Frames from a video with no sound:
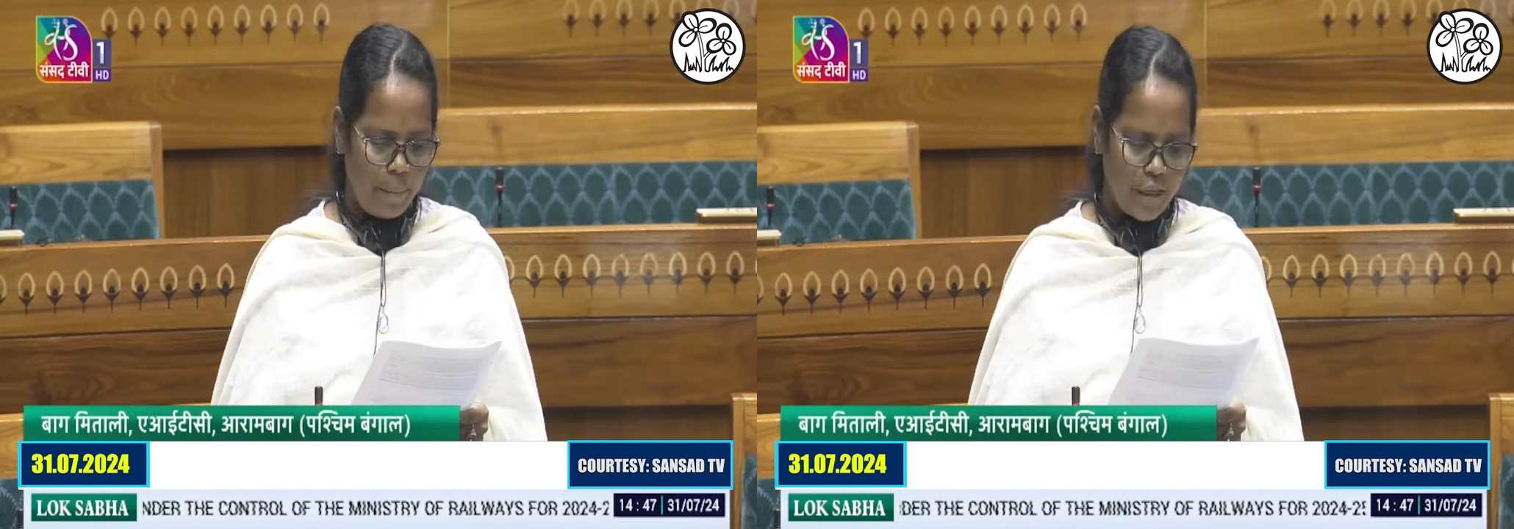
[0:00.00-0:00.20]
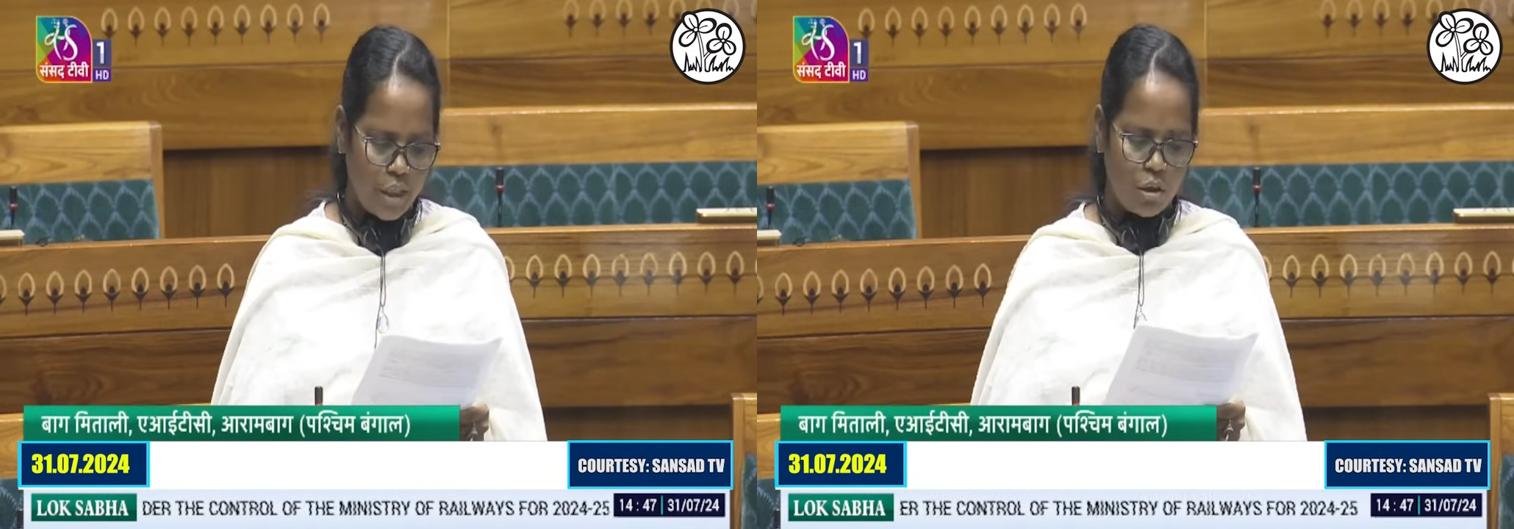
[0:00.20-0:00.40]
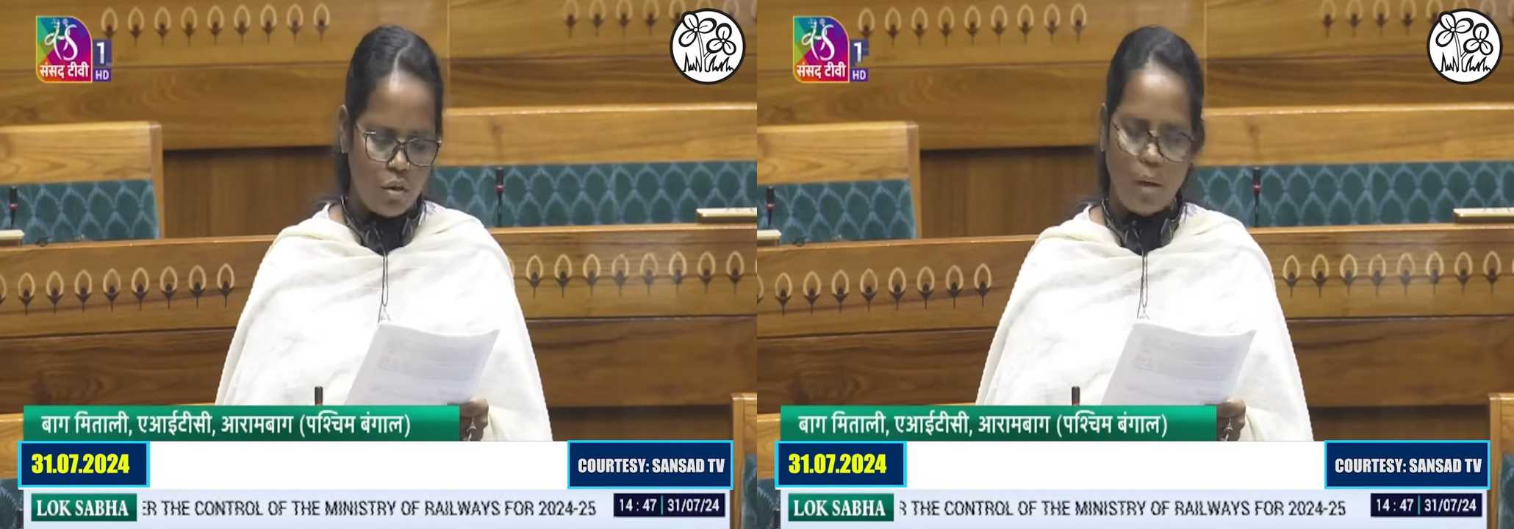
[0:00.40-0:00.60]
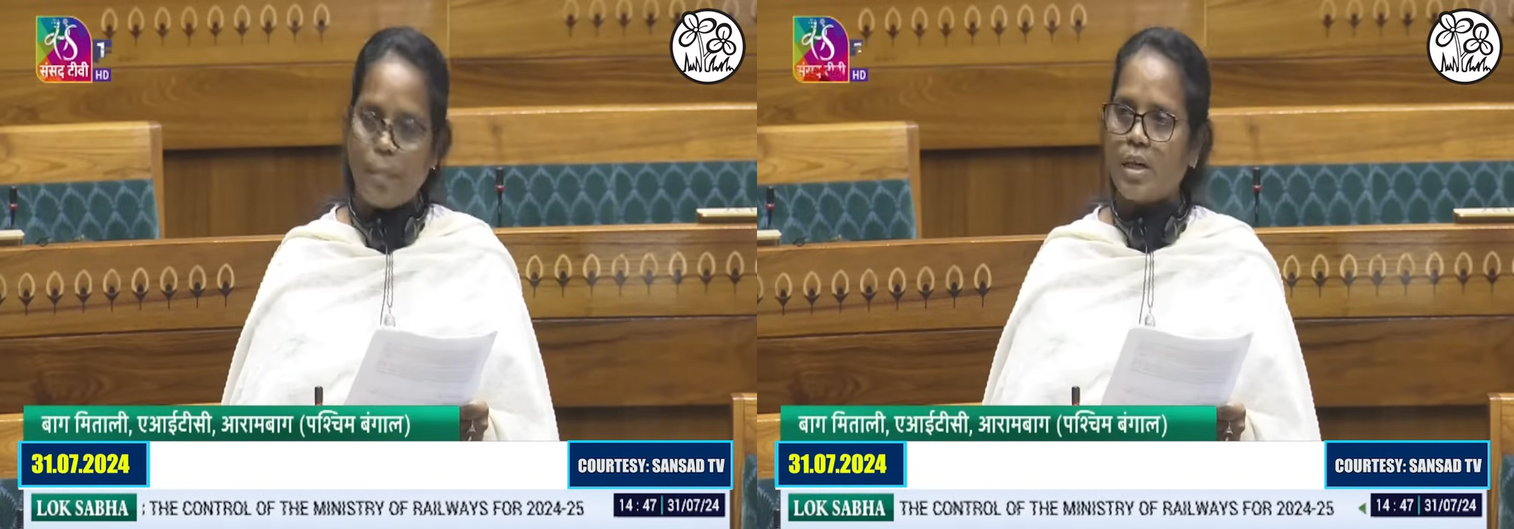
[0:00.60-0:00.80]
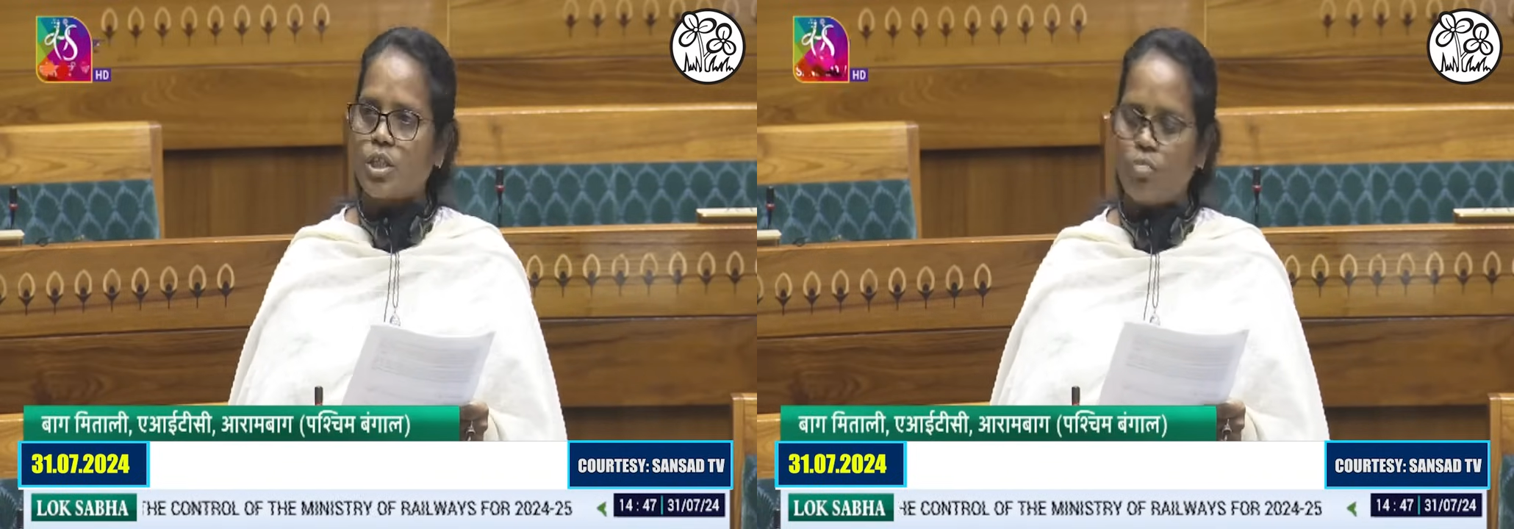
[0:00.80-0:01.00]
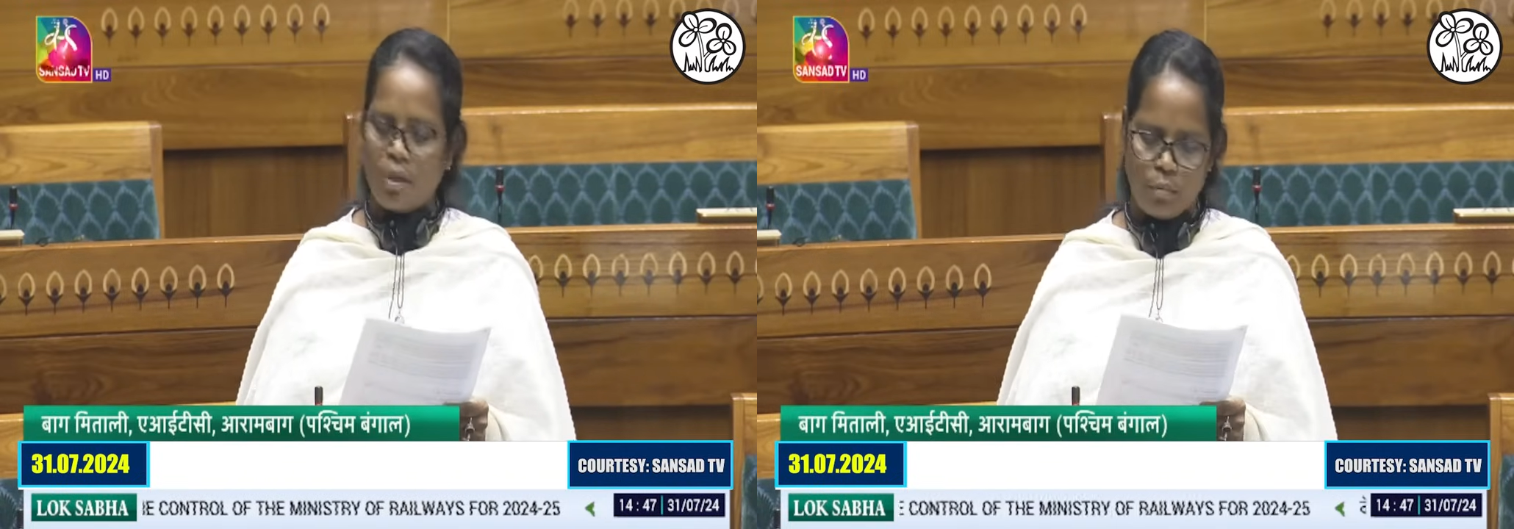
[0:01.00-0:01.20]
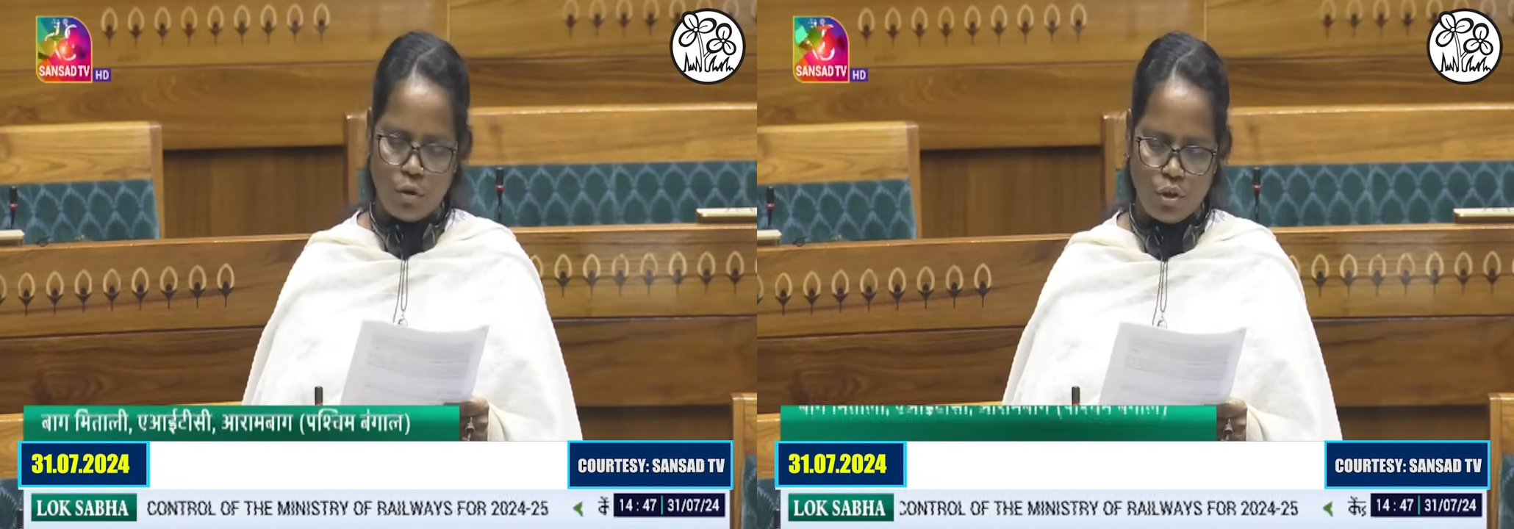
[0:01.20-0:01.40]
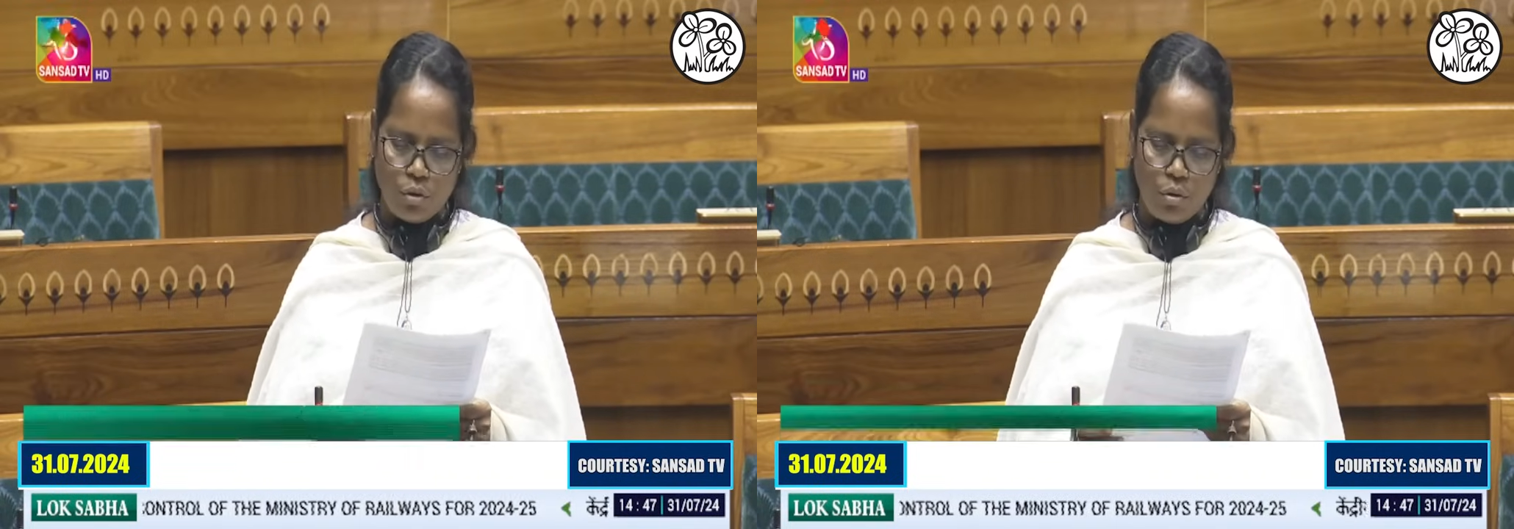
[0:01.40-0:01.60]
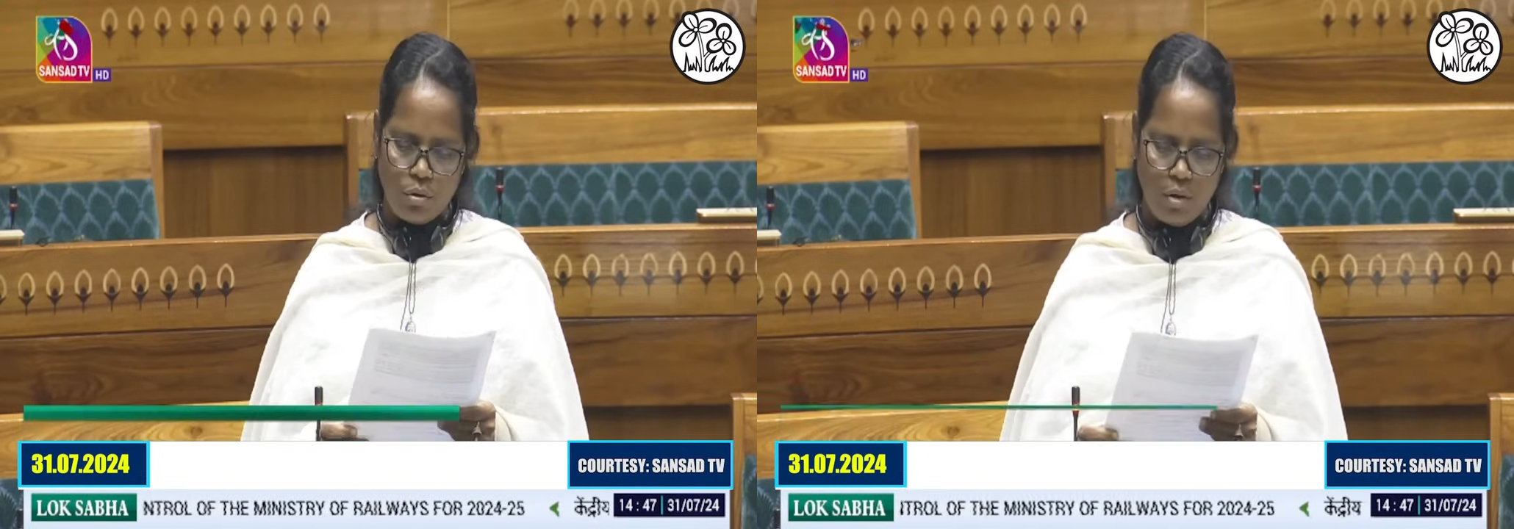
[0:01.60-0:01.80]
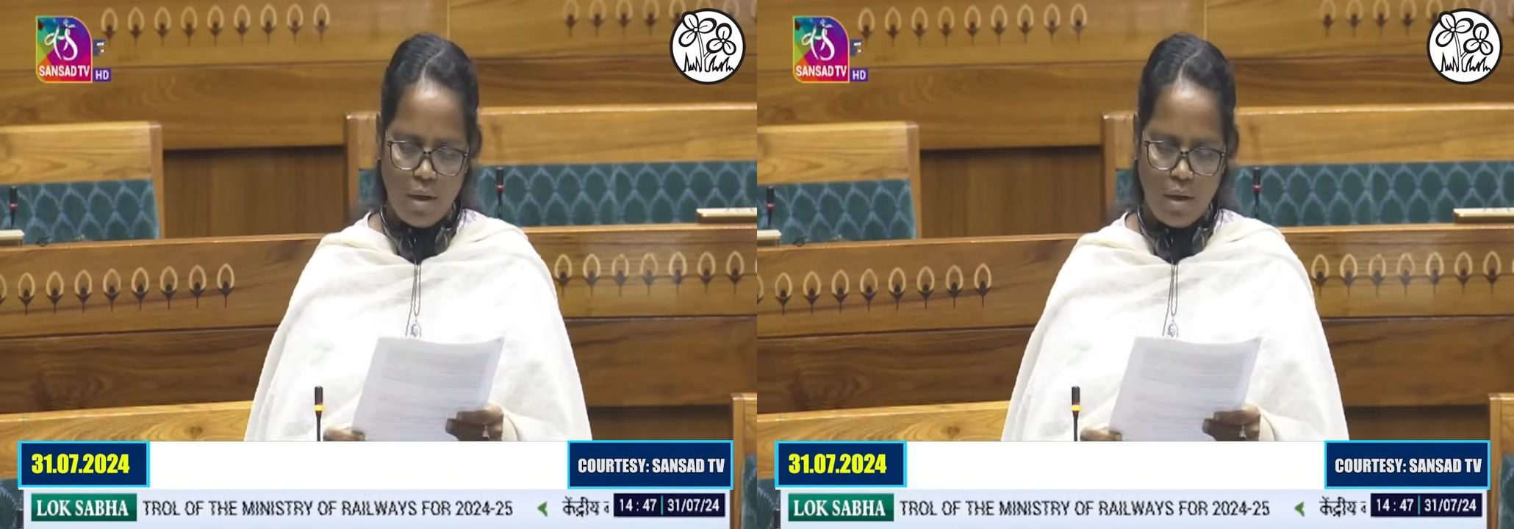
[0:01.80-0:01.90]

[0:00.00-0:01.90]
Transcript: বীরসিংহে পাঁশকুড়া পর্যন্ত